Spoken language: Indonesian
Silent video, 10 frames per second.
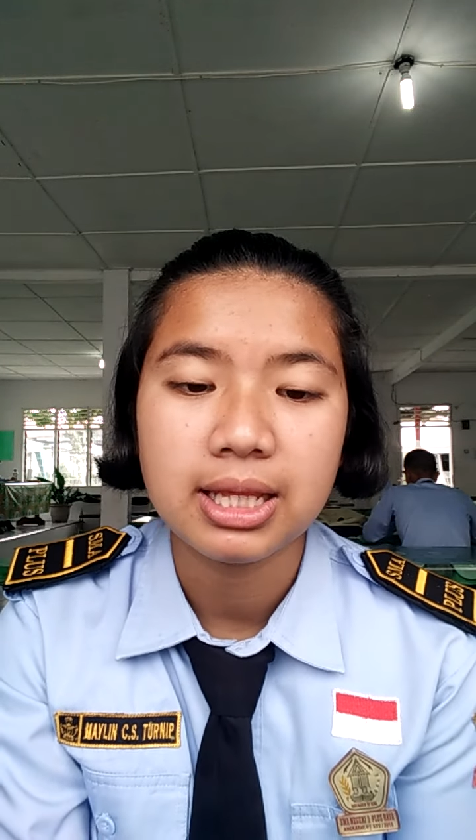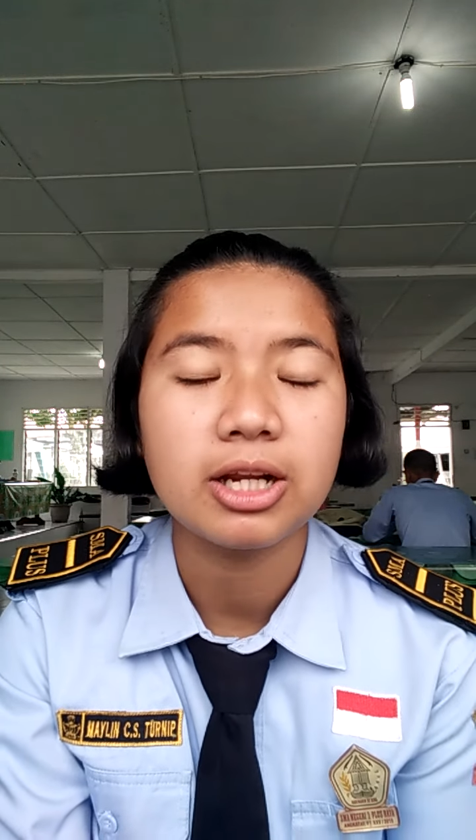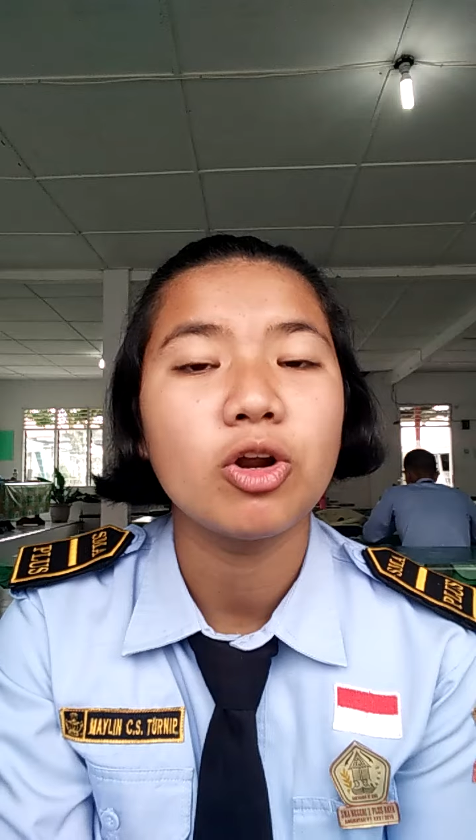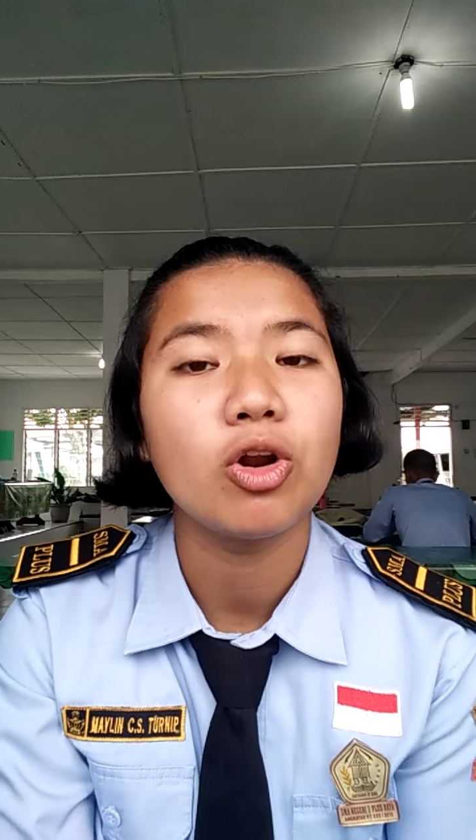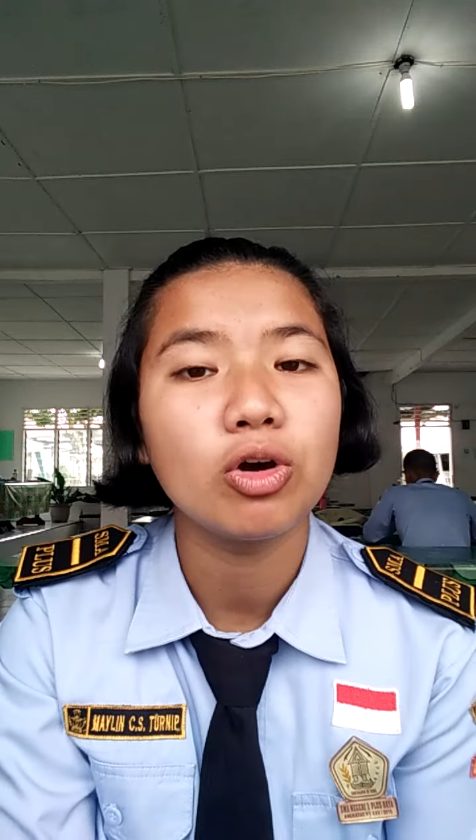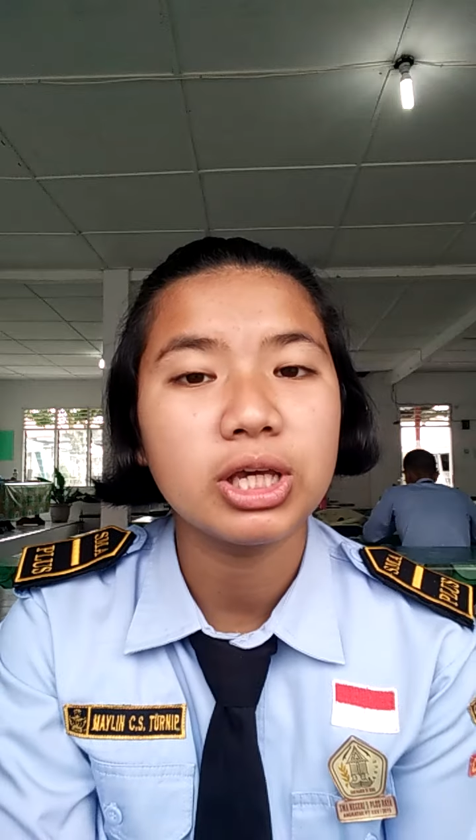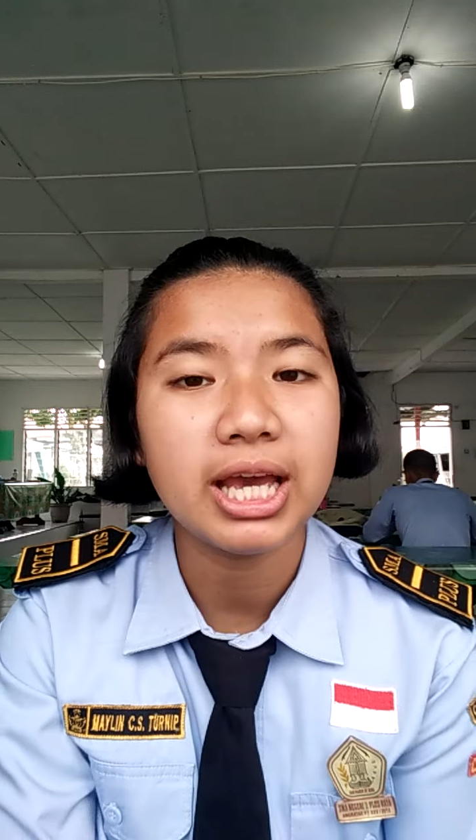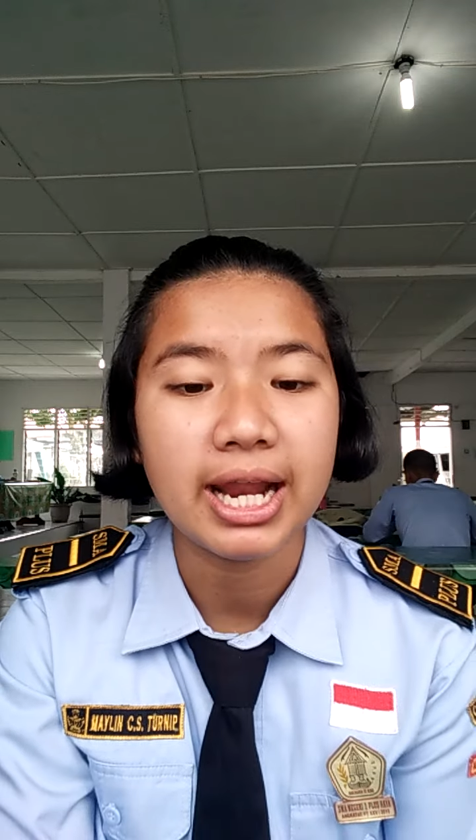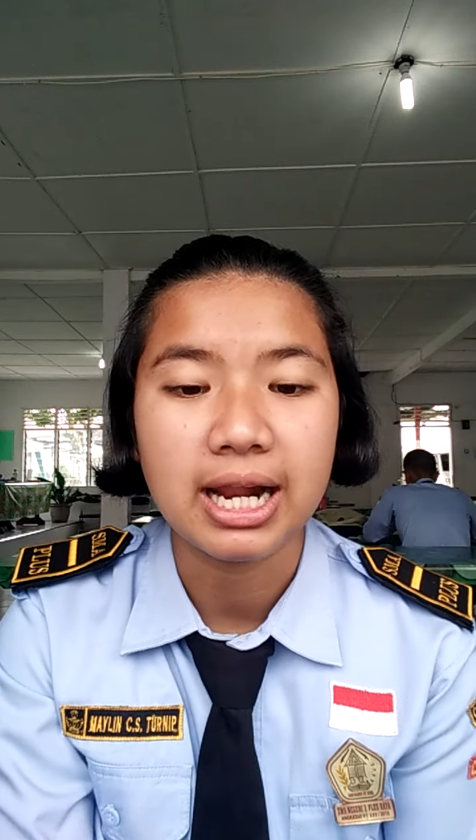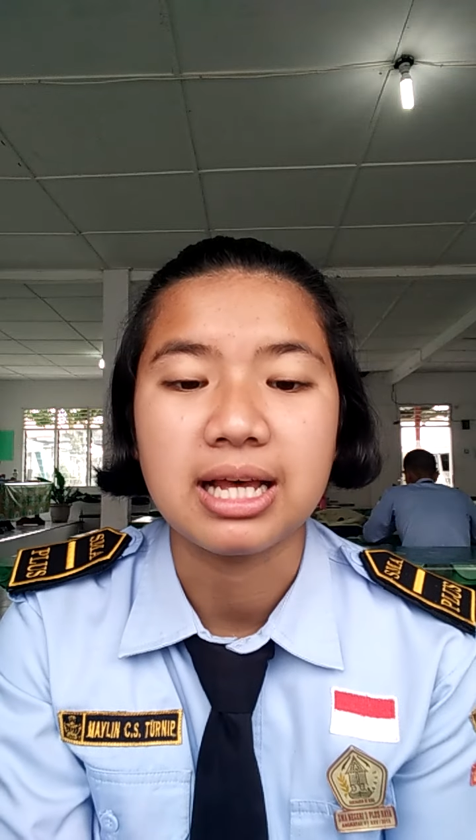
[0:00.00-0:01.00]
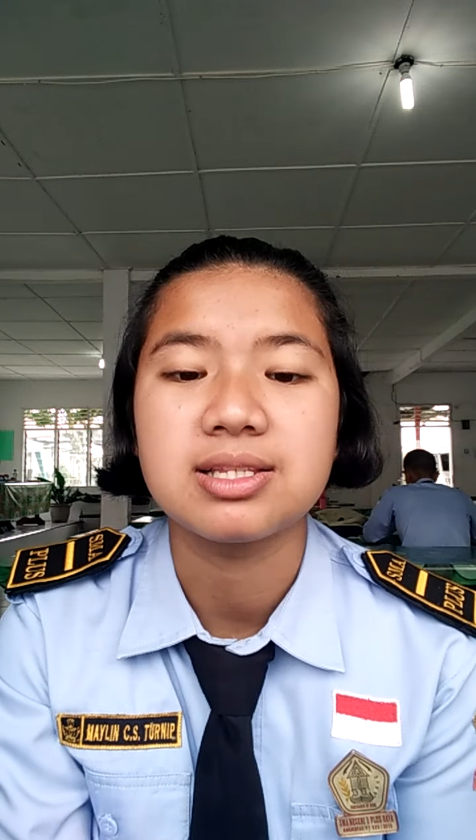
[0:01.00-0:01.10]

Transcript: teknologi adalah